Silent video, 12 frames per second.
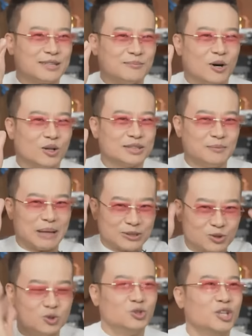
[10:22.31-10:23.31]
สมองที่แม่ง
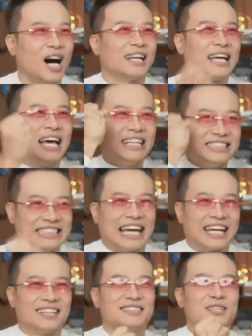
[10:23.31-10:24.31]
สุดยอด เจ๋ง
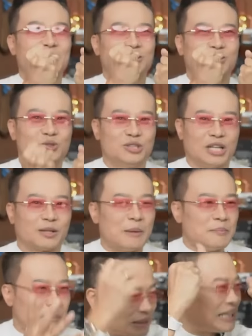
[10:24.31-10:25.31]
ที่แม่งสุดยอดทำไม
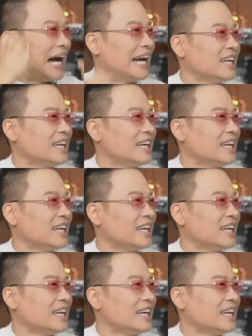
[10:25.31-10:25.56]
มึงไม่ใช้